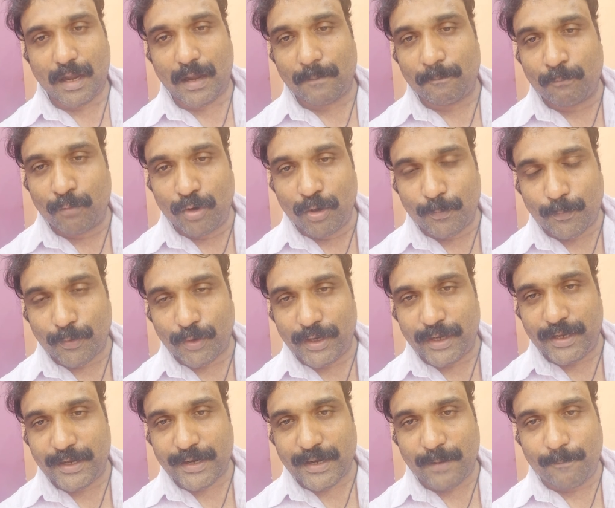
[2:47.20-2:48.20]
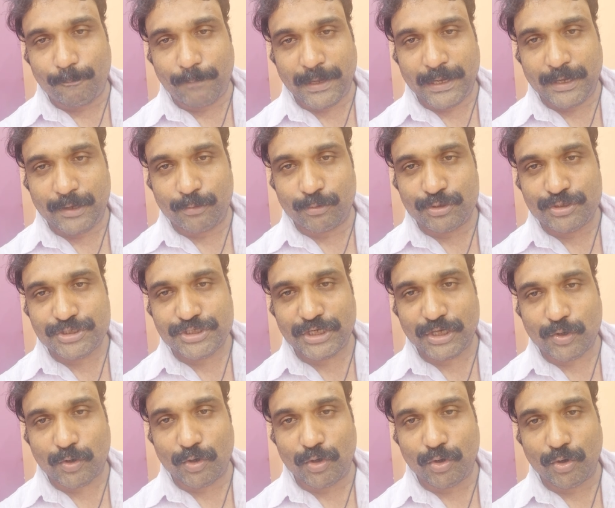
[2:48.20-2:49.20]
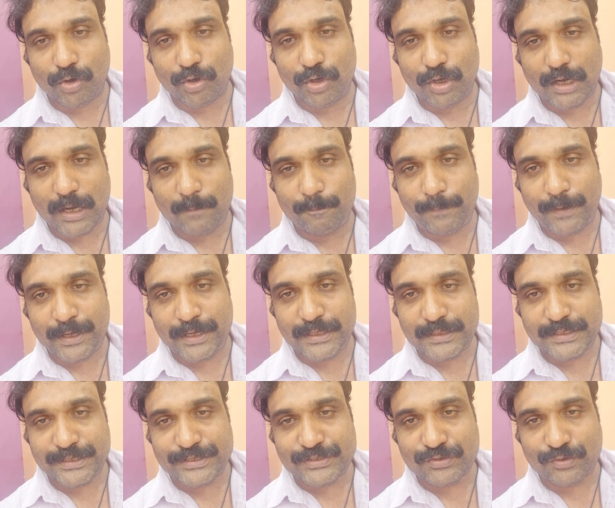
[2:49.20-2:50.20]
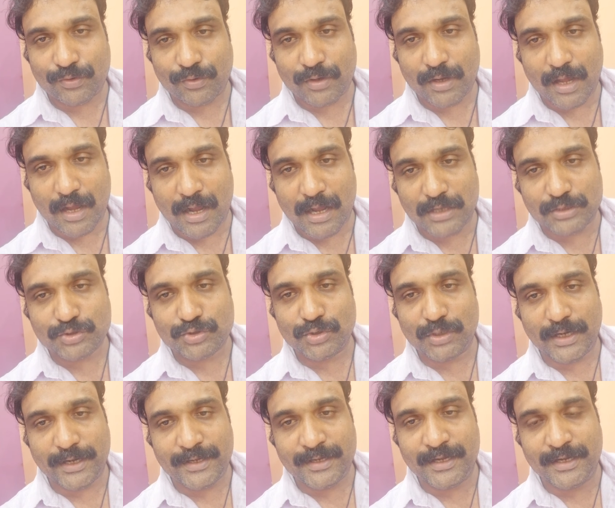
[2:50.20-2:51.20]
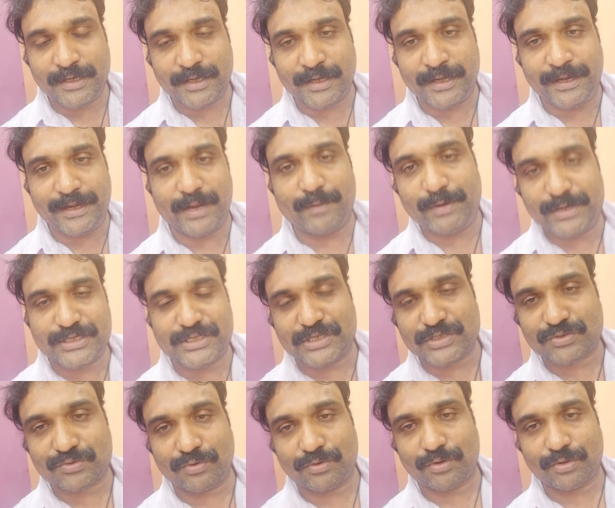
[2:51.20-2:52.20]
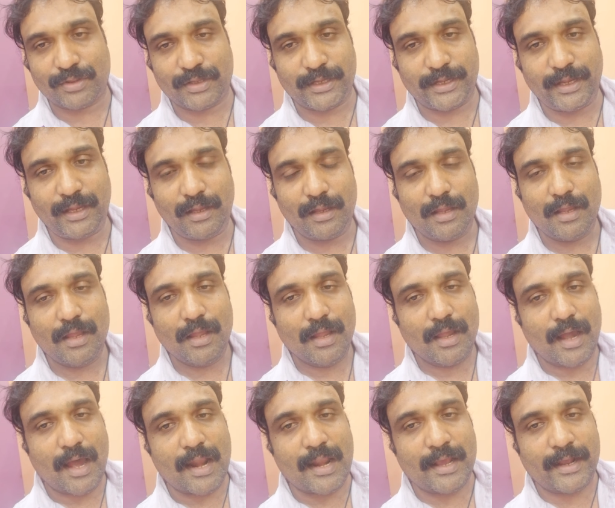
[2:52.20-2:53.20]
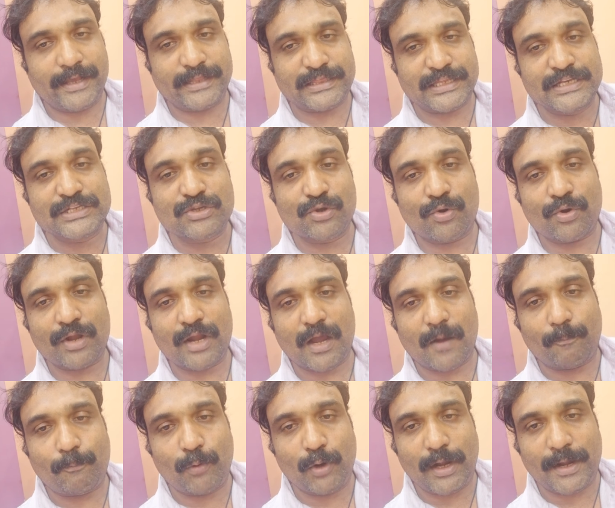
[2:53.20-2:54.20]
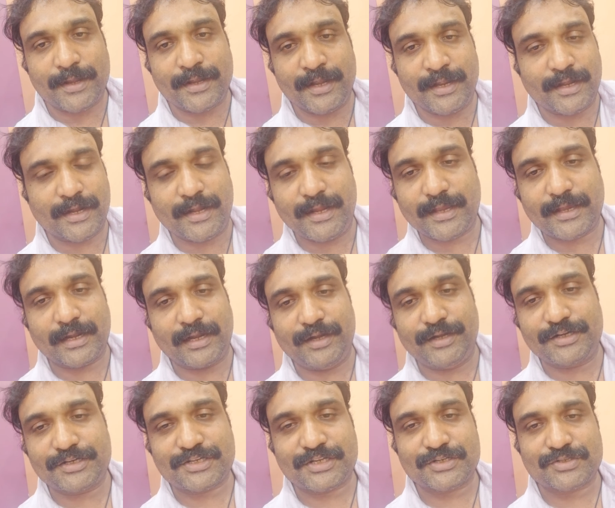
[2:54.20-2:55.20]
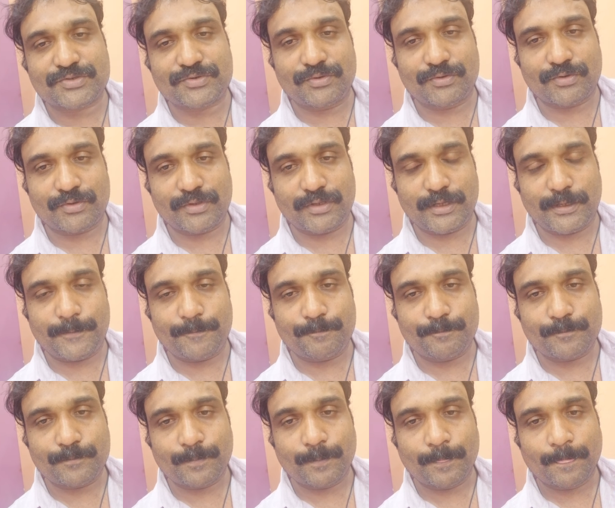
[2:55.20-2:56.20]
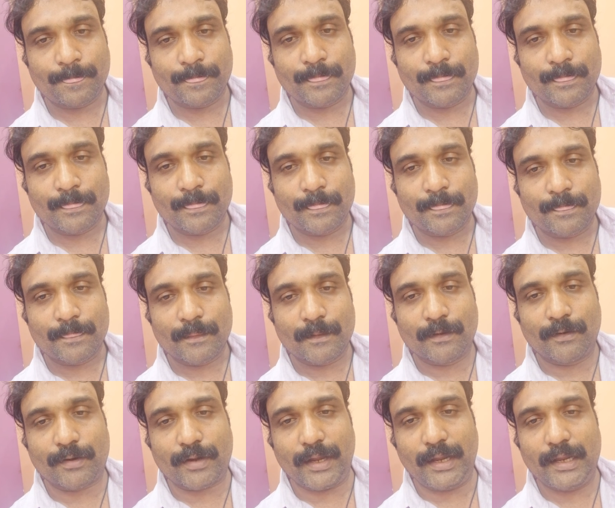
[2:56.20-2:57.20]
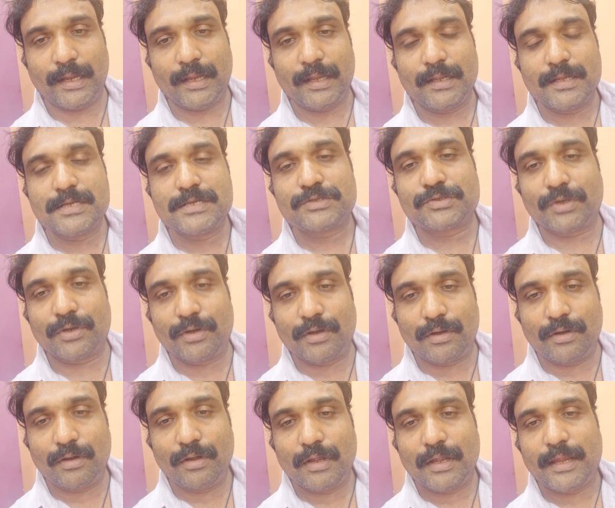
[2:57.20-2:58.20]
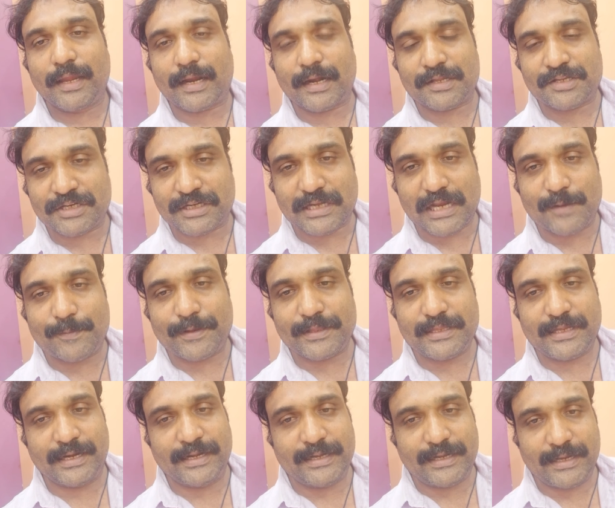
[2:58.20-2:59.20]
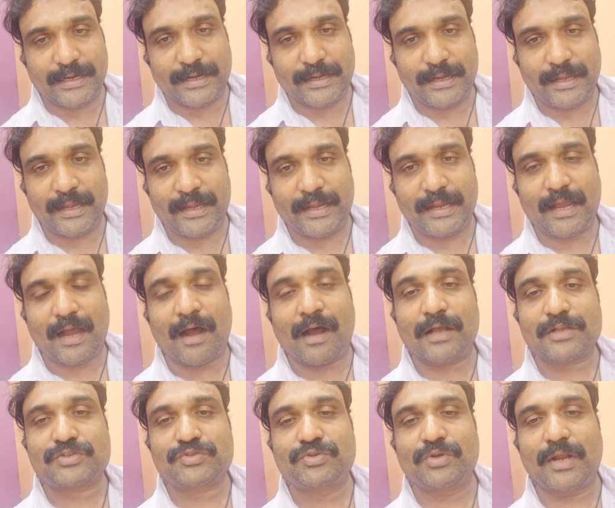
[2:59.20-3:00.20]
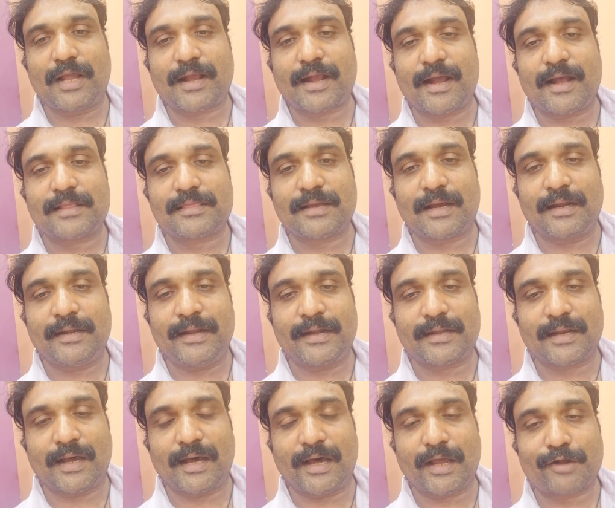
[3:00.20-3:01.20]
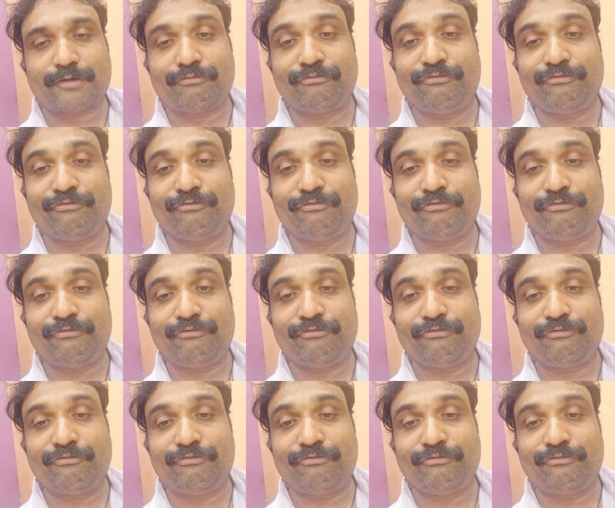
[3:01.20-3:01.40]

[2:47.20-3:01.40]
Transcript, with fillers: అమ్ముడుపోయే కంపెనీ నుంచి కొనుగోలు కంపెనీ తీసుకున్న ఆస్తులన్నింటినీ డెబిట్ చేసుకుంటుంది అలాగే తీసుకున్న అప్పులన్నింటినీ క్రెడిట్ చేసుకుంటుంది ఓకే సో ఇక్కడ చట్టాబద్ధ ఏంటి అంటే ఆస్తుల ఖాతా డెటార్